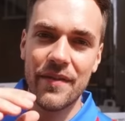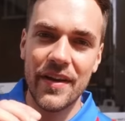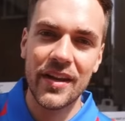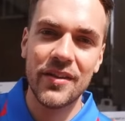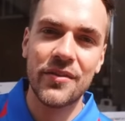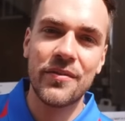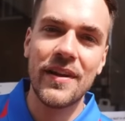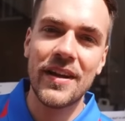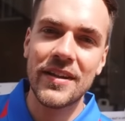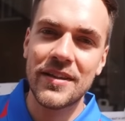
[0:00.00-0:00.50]
werdet
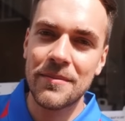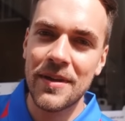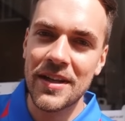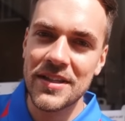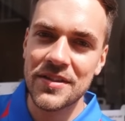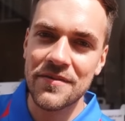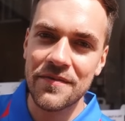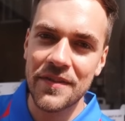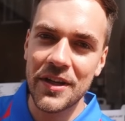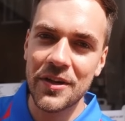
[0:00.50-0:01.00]
es vielleicht im
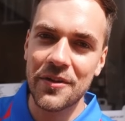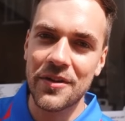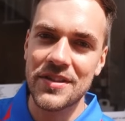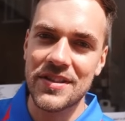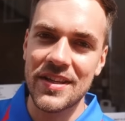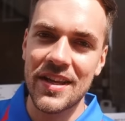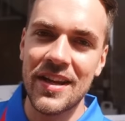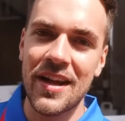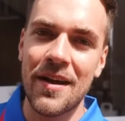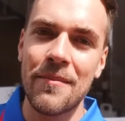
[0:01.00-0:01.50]
letzten Video
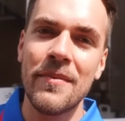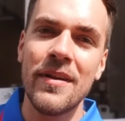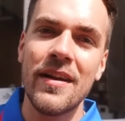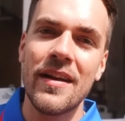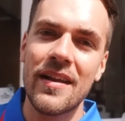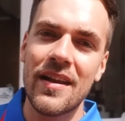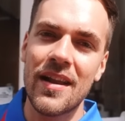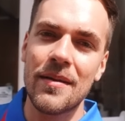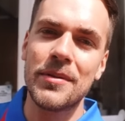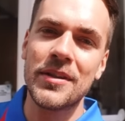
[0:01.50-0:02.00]
gesehen haben,
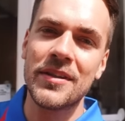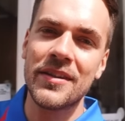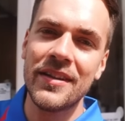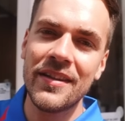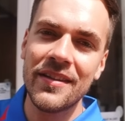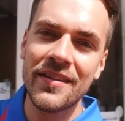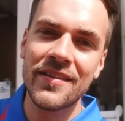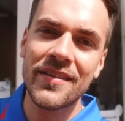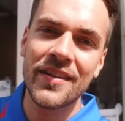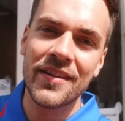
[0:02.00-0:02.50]

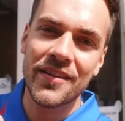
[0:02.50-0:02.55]
Lebanese